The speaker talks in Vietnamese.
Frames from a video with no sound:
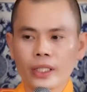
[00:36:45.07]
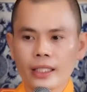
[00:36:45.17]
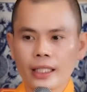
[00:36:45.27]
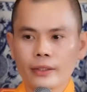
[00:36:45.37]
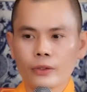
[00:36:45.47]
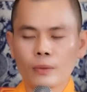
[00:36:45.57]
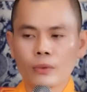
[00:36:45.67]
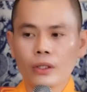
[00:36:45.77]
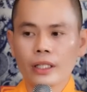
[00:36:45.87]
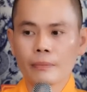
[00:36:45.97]
nguyên nhân,
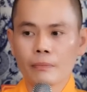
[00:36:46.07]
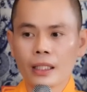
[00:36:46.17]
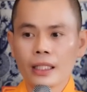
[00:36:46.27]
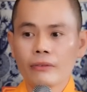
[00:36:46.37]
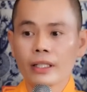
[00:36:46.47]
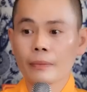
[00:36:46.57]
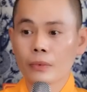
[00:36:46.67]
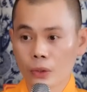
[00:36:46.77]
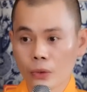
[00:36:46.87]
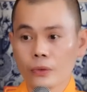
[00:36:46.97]
gồm có nghiệp mới và
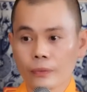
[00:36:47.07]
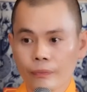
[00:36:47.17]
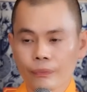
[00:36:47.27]
nghiệp cũ.